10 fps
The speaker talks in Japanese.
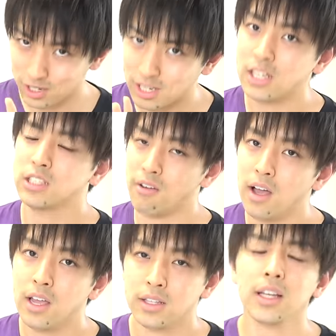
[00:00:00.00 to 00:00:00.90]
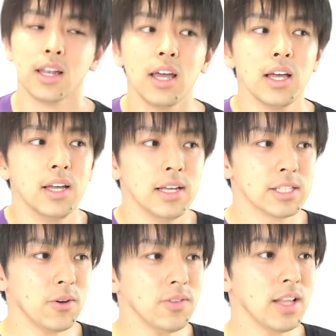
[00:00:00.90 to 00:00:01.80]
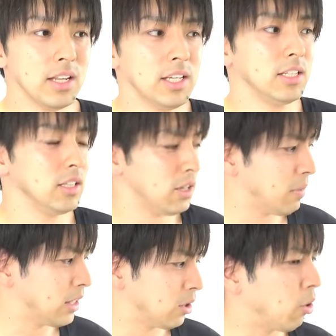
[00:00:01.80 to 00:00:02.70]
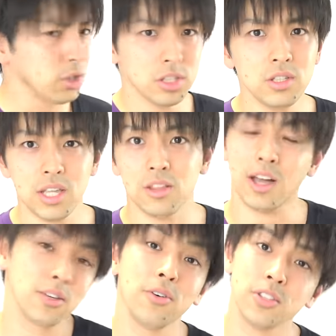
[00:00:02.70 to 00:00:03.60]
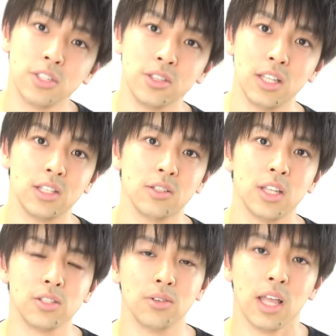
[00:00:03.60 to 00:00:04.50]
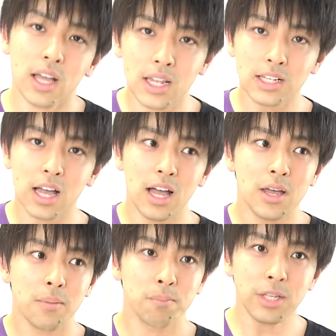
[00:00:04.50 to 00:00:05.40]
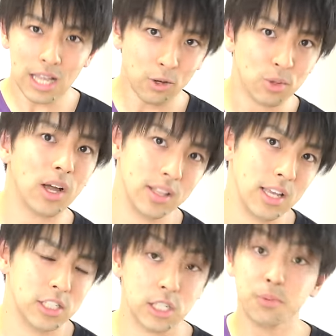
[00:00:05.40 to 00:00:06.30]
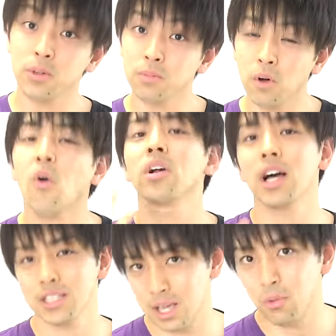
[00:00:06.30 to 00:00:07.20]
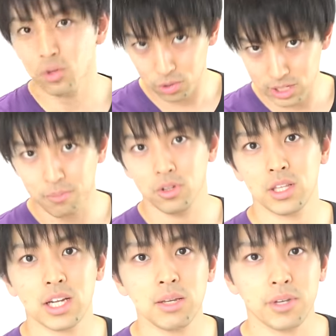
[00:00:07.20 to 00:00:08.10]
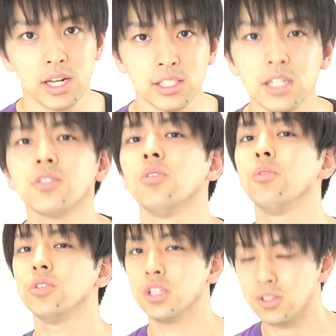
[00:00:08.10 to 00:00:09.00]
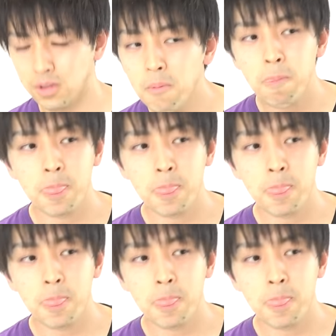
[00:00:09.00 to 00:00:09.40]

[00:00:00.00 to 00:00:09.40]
に関しては。だからそんなに、ね、まだ50点とか40点っていうテストをなかなか見たことがない自分もお母さんもお父さんもって方もいらっしゃると思うんですよね